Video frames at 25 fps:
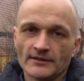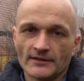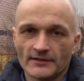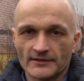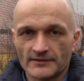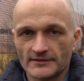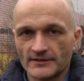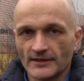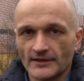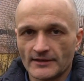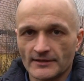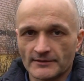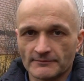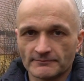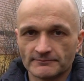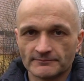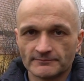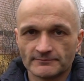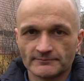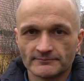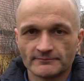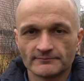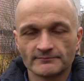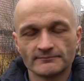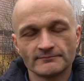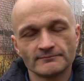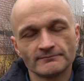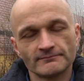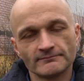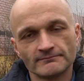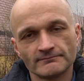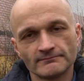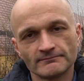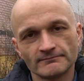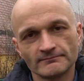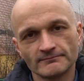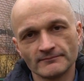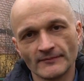Сдали.
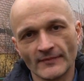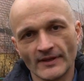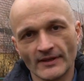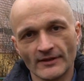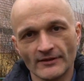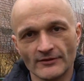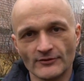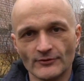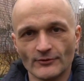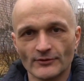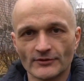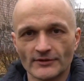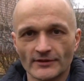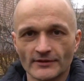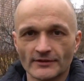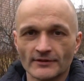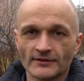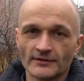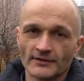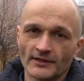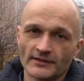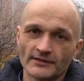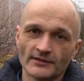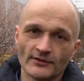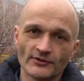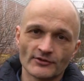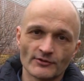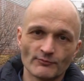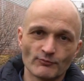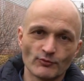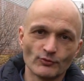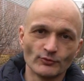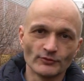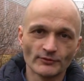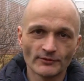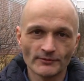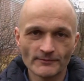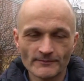Идете на следующий
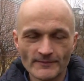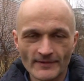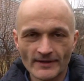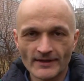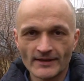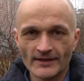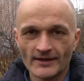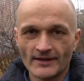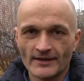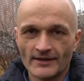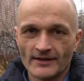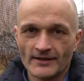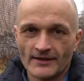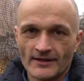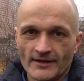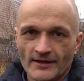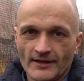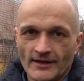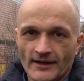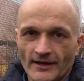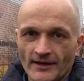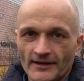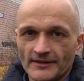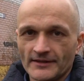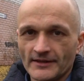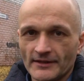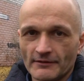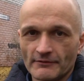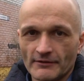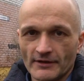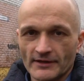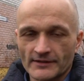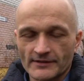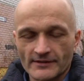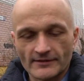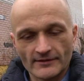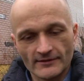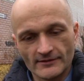пункт, где
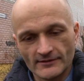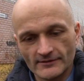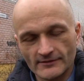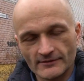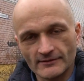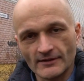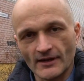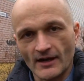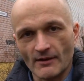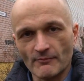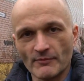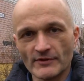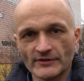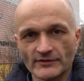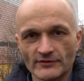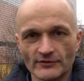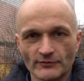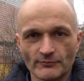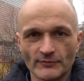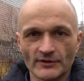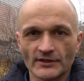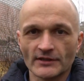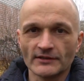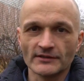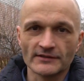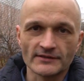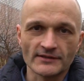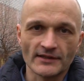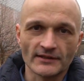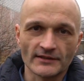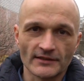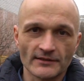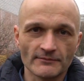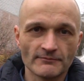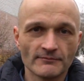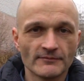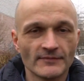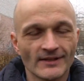вас обыскивают
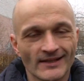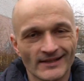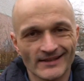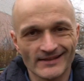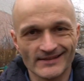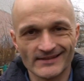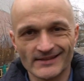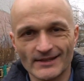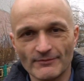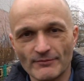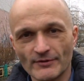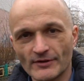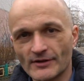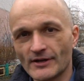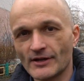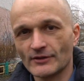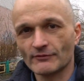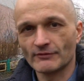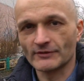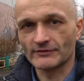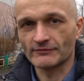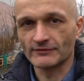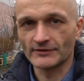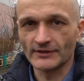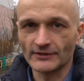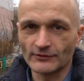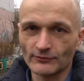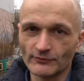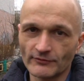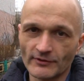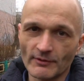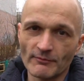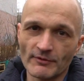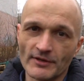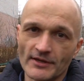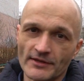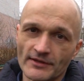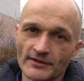металлоискатели? забирают у вас вот это
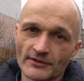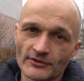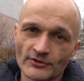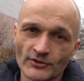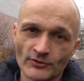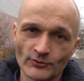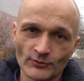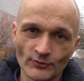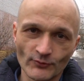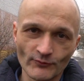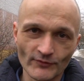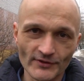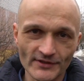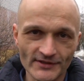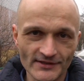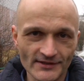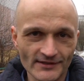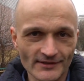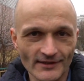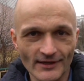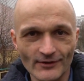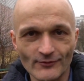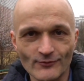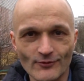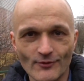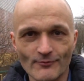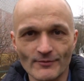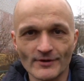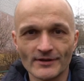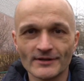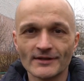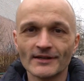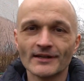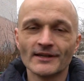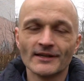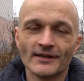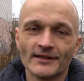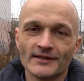уведомление, что вы знакомы
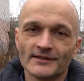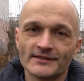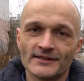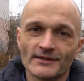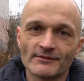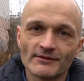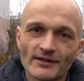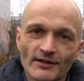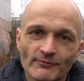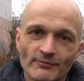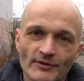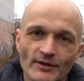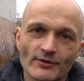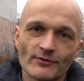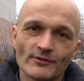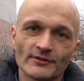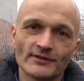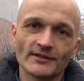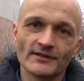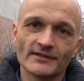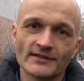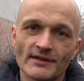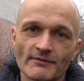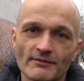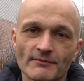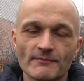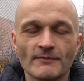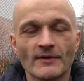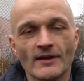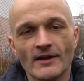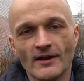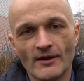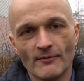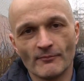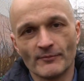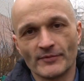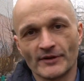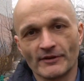с тем, как проходит экзамен,
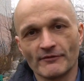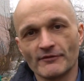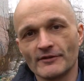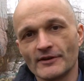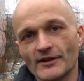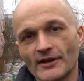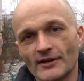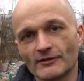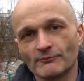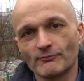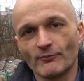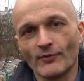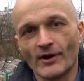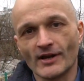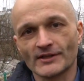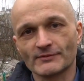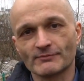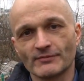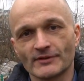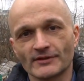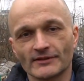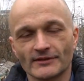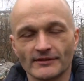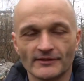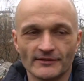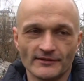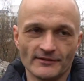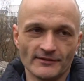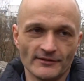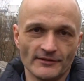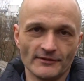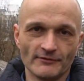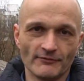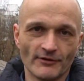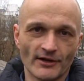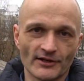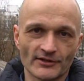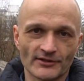Проверяет паспорт
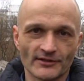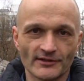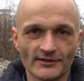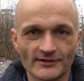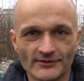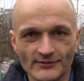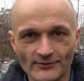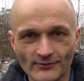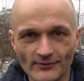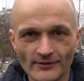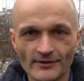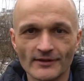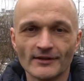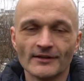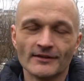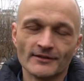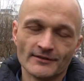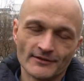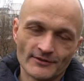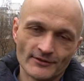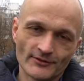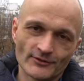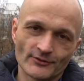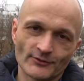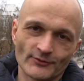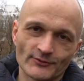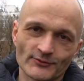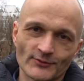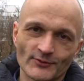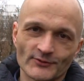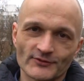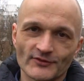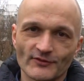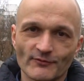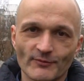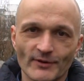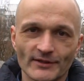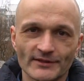и ваше лицо, что все
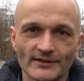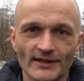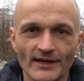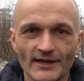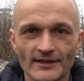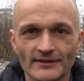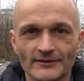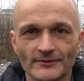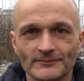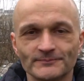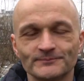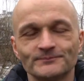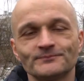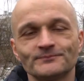совпадает,